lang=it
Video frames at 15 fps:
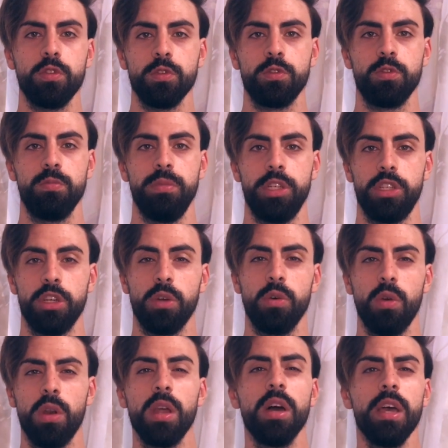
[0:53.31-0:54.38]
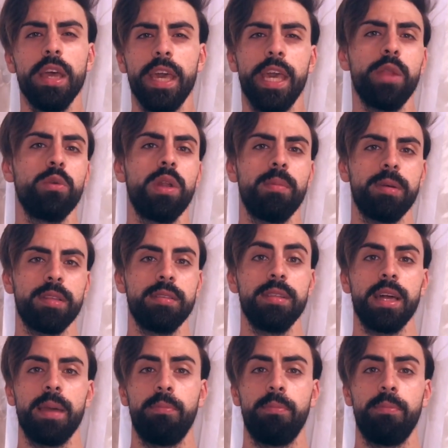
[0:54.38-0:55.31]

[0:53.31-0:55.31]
non subisce gol in una partita